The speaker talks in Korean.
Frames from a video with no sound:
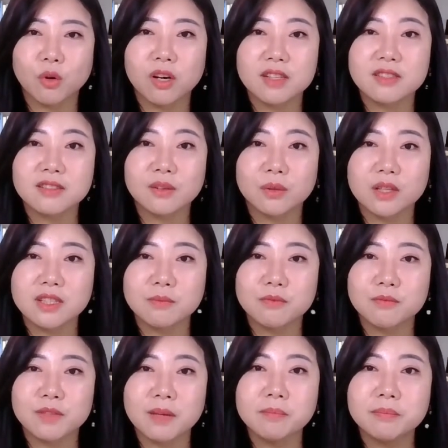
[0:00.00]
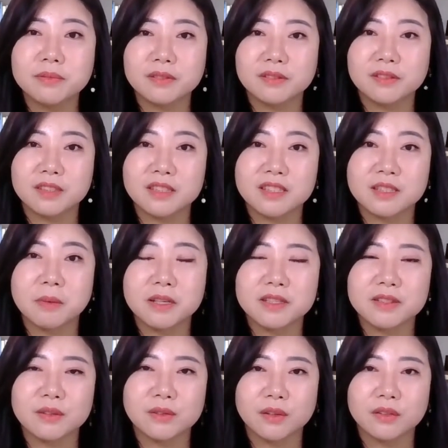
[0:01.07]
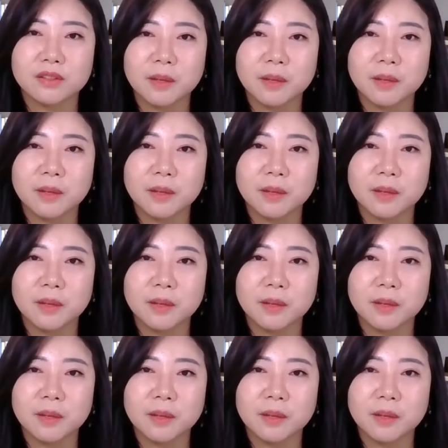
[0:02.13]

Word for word: 원래 쓰던 화장품 샘플이 집에 있어서